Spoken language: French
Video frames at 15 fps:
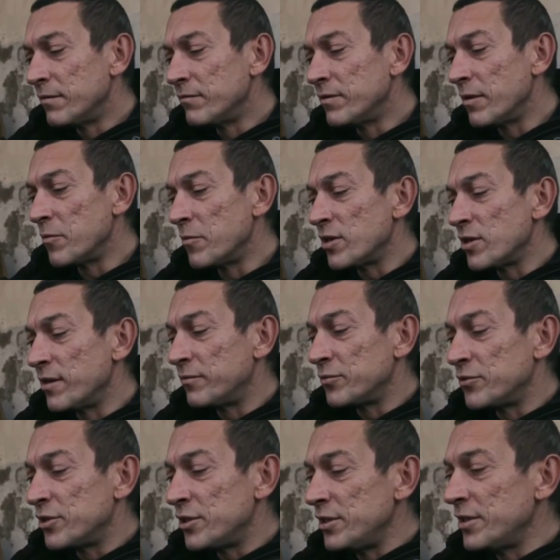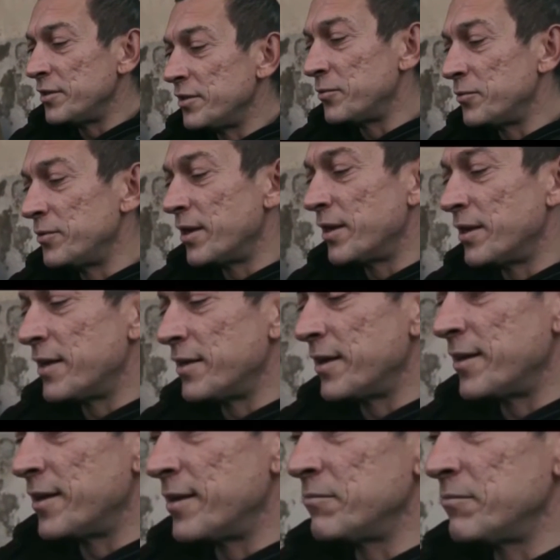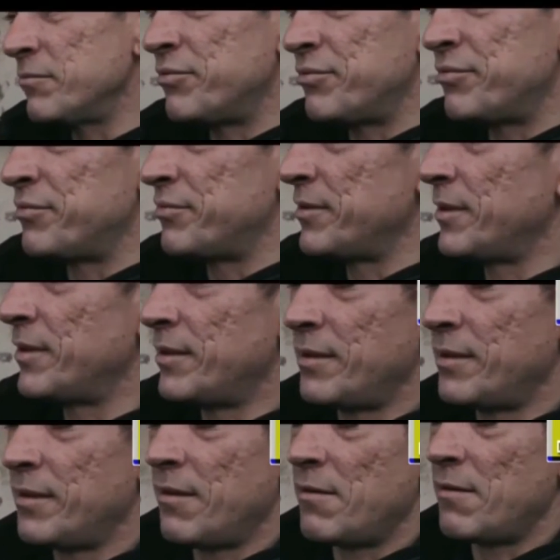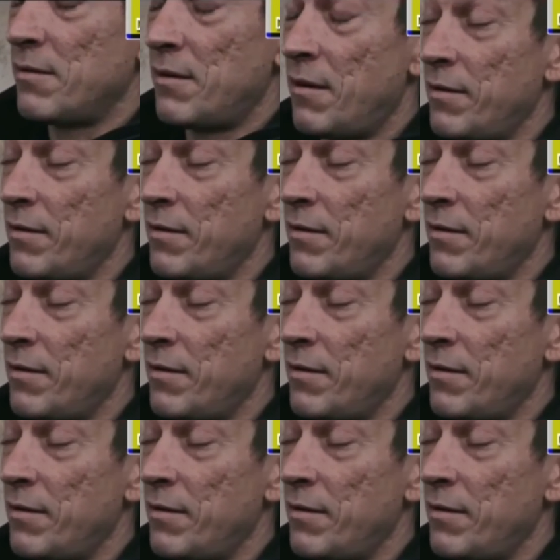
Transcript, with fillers: Vous avez mangé les sushis et tout, nanana. Ah, on